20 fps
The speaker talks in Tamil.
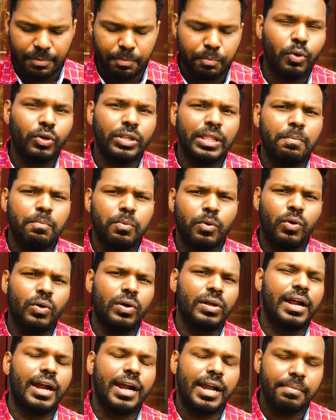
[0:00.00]
போதைப்
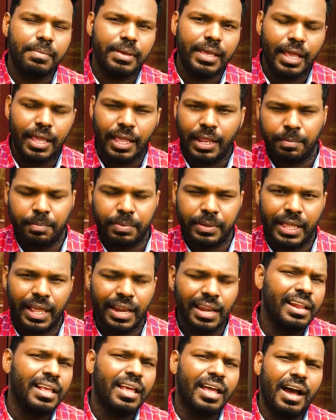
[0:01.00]
பொருளுக்கு அடிமையாக
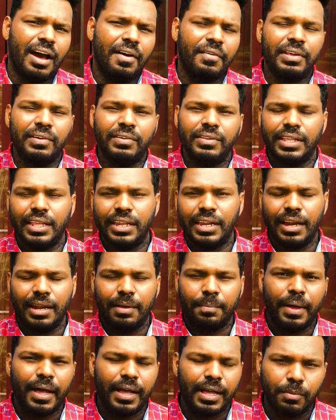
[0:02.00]
இருப்பதால் அவரை வந்து
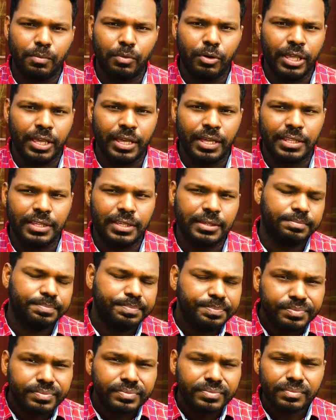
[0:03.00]
என்னால் பார்க்க முடியாது
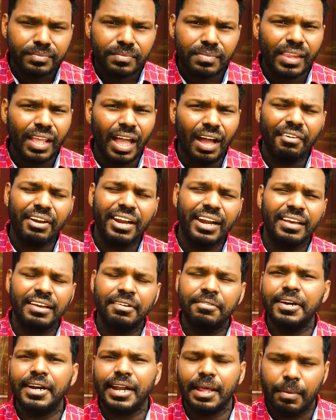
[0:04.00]
அவர் எனக்கு
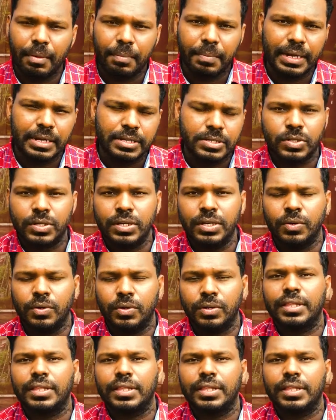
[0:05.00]
வேணாம் அப்படின்னு சொல்லி ஒரு